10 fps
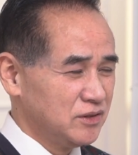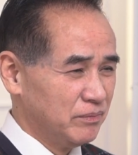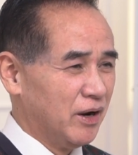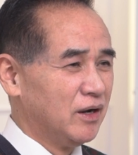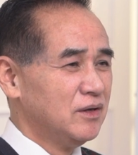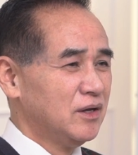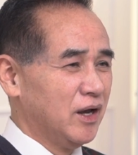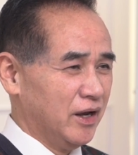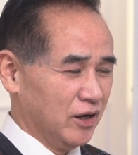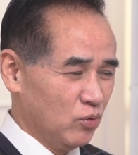什么
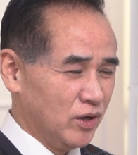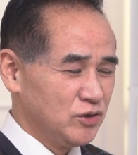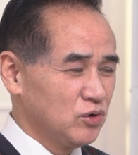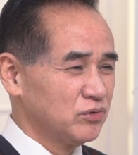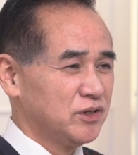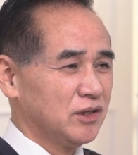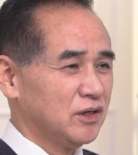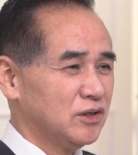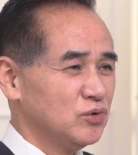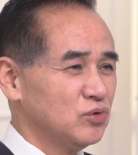哎管仲这样的
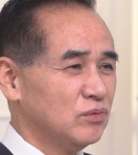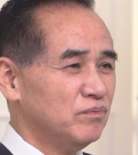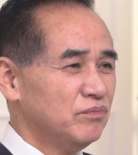合作，